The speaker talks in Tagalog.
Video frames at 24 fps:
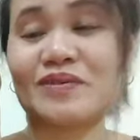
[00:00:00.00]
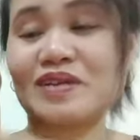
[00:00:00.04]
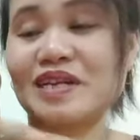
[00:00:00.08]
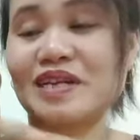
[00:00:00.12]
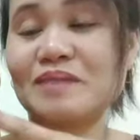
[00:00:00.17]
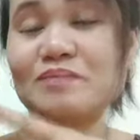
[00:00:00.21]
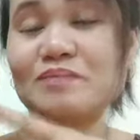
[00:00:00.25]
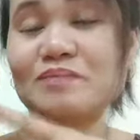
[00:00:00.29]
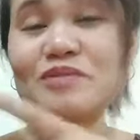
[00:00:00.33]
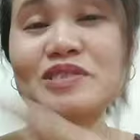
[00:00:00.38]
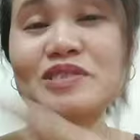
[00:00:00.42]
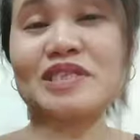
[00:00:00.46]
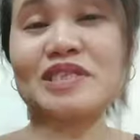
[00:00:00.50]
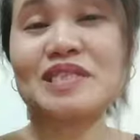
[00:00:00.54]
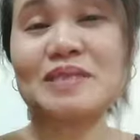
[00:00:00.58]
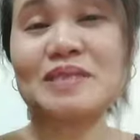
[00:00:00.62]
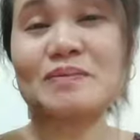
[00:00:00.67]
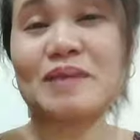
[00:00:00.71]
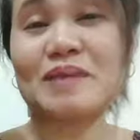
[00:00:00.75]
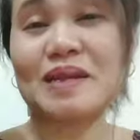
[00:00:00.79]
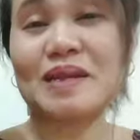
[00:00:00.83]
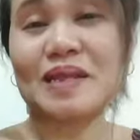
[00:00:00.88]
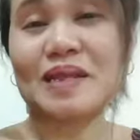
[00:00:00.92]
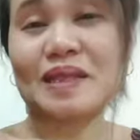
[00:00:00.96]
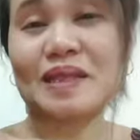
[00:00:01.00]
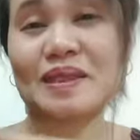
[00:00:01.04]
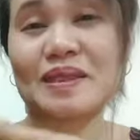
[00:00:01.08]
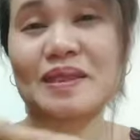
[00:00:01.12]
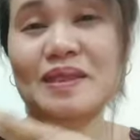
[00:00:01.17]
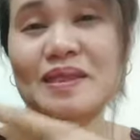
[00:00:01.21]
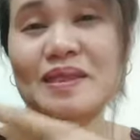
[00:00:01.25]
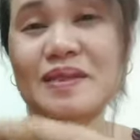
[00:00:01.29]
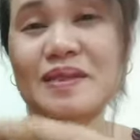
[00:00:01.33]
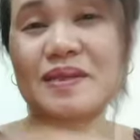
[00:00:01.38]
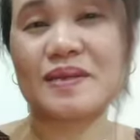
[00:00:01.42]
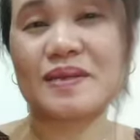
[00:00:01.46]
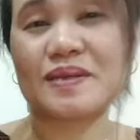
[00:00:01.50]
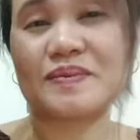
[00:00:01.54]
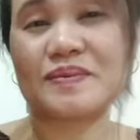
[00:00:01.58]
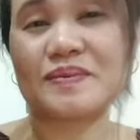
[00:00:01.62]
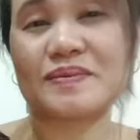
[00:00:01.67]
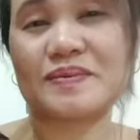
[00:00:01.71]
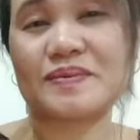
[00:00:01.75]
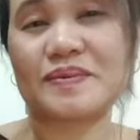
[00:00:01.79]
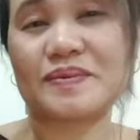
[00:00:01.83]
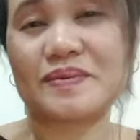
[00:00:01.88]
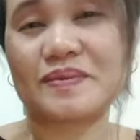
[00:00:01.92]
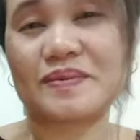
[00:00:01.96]
Lambot niya sa balat. Ayan o. Oh.
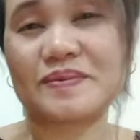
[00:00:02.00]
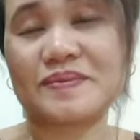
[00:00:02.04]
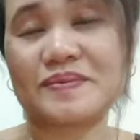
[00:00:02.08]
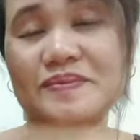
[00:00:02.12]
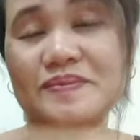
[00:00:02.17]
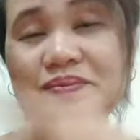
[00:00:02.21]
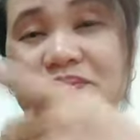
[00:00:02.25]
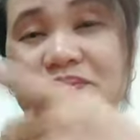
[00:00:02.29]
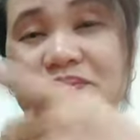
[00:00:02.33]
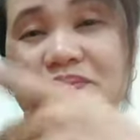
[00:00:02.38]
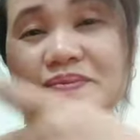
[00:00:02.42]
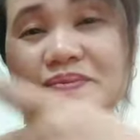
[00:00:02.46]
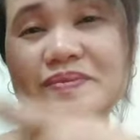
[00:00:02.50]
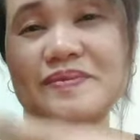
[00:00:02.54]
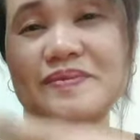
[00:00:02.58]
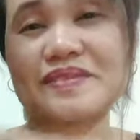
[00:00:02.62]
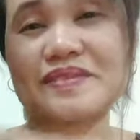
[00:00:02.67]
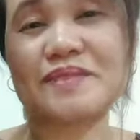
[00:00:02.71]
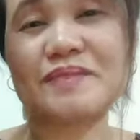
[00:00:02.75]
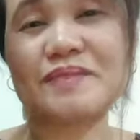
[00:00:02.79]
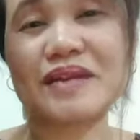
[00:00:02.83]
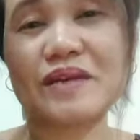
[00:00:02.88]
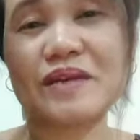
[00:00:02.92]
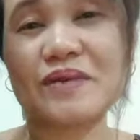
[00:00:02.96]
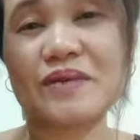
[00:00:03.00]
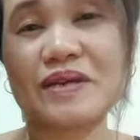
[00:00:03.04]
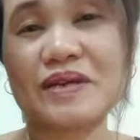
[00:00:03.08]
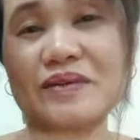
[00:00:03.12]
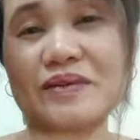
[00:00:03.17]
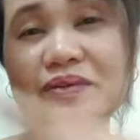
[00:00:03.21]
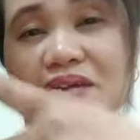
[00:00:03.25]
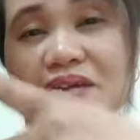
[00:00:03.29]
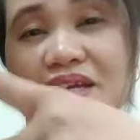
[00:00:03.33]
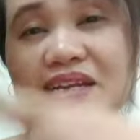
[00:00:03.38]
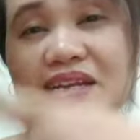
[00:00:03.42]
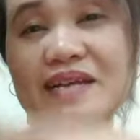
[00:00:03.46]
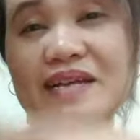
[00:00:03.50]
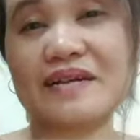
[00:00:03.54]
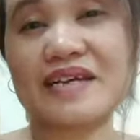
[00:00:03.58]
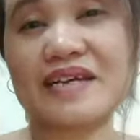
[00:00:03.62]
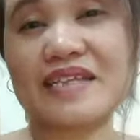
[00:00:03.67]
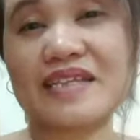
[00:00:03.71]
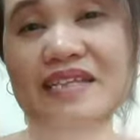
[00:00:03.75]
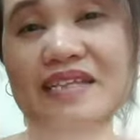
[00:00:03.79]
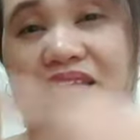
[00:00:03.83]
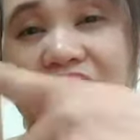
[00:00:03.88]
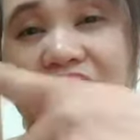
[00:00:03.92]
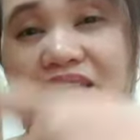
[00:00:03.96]
Nabanlawan ko na. Ang
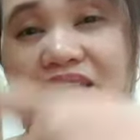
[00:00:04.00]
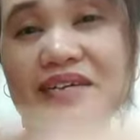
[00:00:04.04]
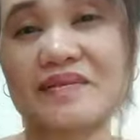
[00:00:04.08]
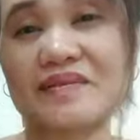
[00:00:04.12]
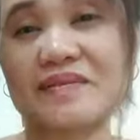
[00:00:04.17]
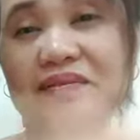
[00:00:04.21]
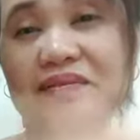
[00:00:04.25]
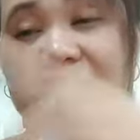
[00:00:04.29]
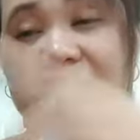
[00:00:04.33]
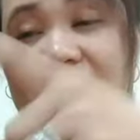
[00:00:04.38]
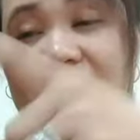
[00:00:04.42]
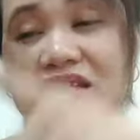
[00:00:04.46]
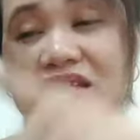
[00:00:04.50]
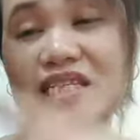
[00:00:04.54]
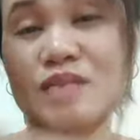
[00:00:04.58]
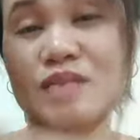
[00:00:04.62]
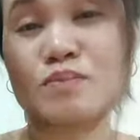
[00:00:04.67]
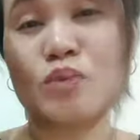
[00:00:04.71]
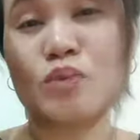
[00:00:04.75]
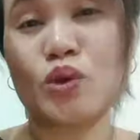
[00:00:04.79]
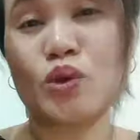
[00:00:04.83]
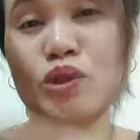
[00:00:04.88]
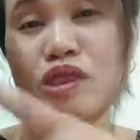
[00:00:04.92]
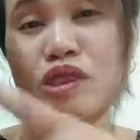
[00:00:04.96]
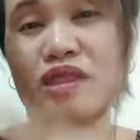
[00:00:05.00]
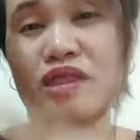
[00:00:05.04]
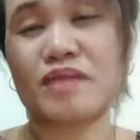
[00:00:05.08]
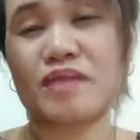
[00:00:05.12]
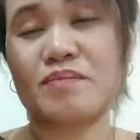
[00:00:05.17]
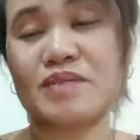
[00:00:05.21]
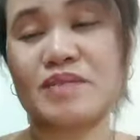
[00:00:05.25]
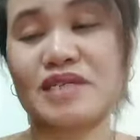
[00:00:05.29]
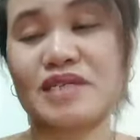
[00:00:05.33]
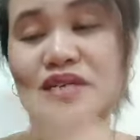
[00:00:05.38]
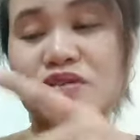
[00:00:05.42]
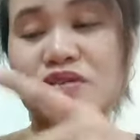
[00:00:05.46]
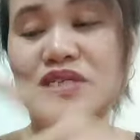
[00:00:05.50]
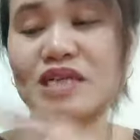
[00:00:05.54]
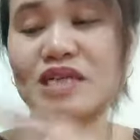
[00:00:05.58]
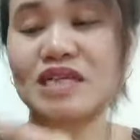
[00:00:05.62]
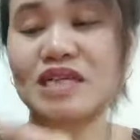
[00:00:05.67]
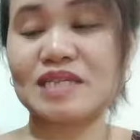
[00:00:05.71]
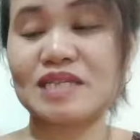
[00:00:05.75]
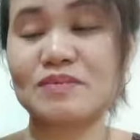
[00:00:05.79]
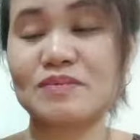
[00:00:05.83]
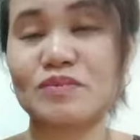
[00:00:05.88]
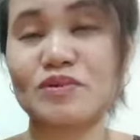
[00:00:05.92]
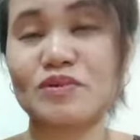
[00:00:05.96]
ganda niya o. Oh. Smooth. Masyado siyang
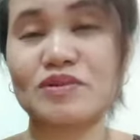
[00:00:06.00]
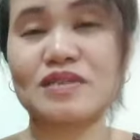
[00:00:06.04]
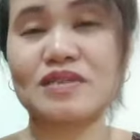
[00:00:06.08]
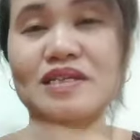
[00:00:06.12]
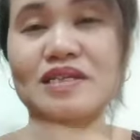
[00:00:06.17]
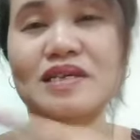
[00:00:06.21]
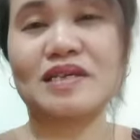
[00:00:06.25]
smooth.